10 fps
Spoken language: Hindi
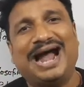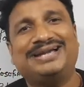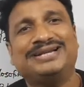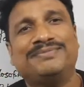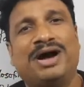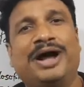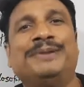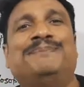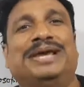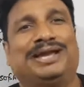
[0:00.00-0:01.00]
एटम
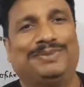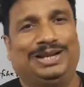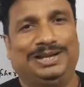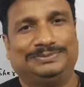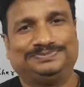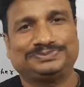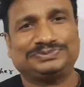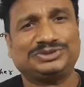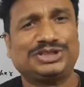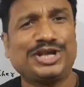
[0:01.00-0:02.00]
अनब्रेकेबल है
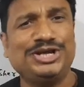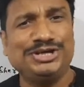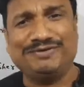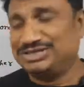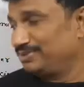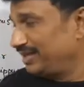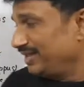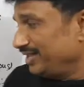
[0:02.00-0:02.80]
इंडिविजुअल